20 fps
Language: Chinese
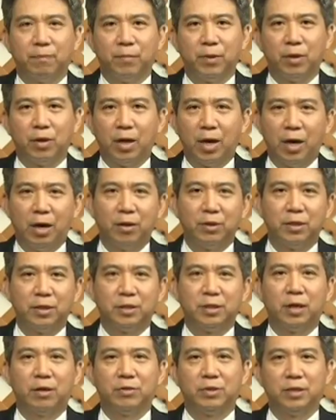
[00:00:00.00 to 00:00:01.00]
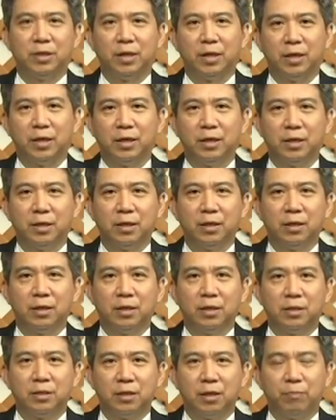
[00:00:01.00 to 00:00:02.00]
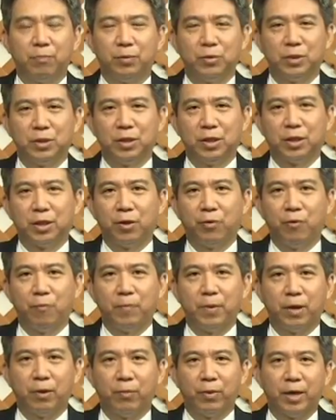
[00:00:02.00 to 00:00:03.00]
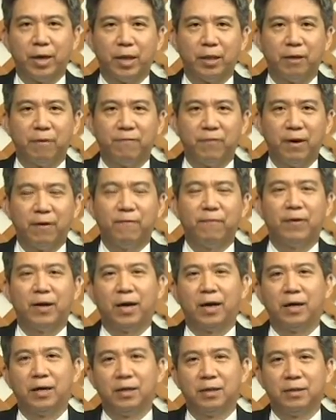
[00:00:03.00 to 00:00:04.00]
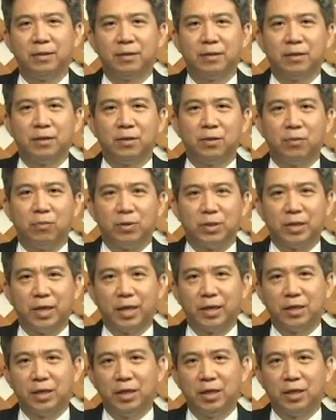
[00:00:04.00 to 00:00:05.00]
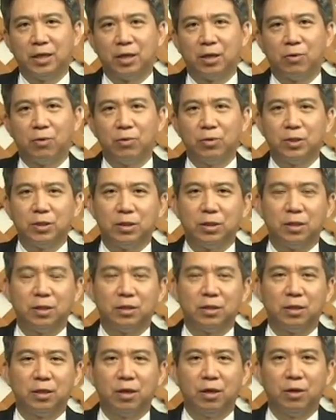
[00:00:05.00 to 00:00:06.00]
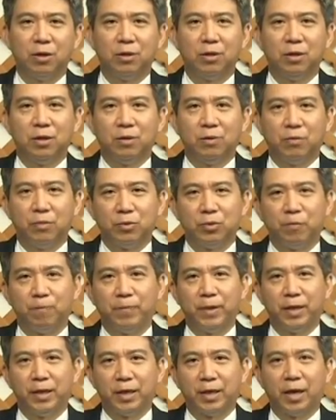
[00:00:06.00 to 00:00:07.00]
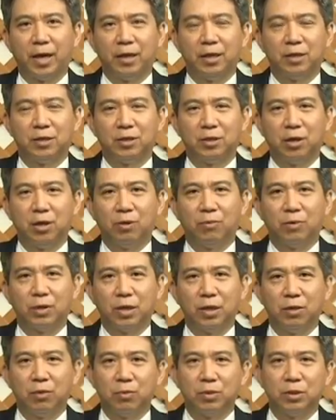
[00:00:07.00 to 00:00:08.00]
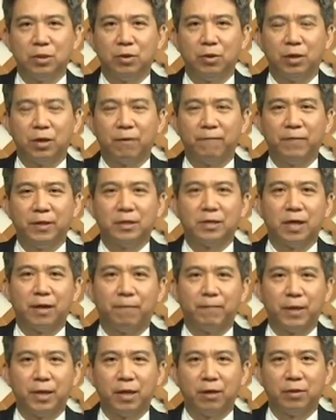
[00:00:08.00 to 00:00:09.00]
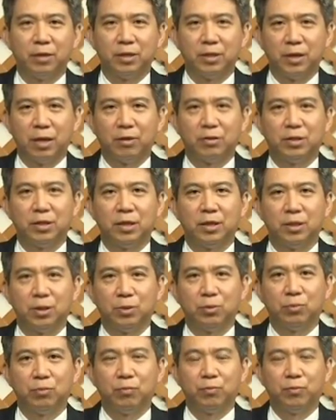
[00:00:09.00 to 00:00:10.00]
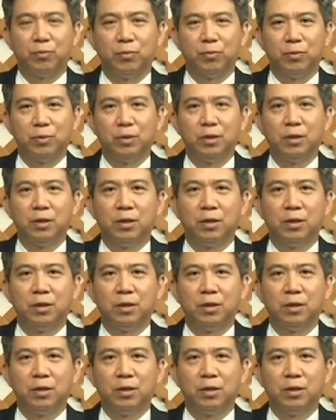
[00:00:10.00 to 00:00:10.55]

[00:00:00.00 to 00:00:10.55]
没有好好的交接，这不是一个预备未来的方法。我在第一个公司的时候，我准备离开的时候，我跟公司有一个非常美好的交接和祝福。